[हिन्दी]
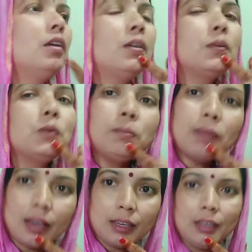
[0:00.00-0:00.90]
क्योंकि मैं
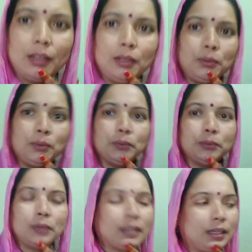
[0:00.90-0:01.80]
अकेली
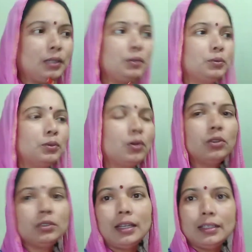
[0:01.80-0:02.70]
हूँ अकेली हूँ
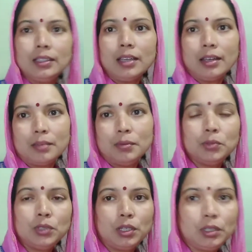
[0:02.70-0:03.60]
और सारी तैयारियाँ भी
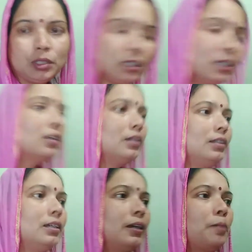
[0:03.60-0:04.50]
मुझे ही
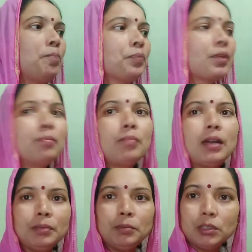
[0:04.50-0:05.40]
करनी है
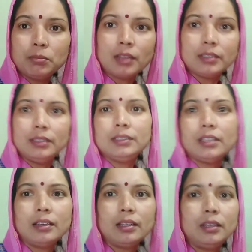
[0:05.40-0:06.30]
मार्गी मुझे मार्केट
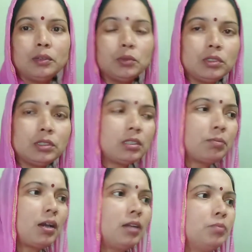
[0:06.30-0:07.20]
जाना है कुछ
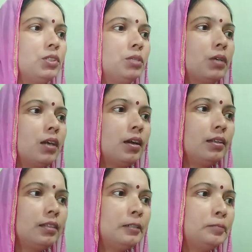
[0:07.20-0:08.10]
सामान मुझे
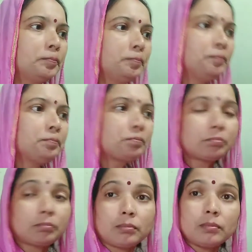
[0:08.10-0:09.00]
मंगाना था
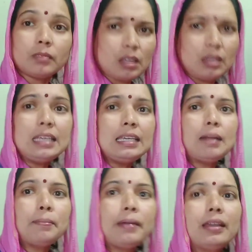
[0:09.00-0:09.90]
नहीं
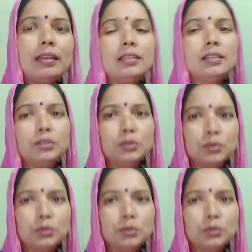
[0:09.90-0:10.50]
आ पाया है ना तो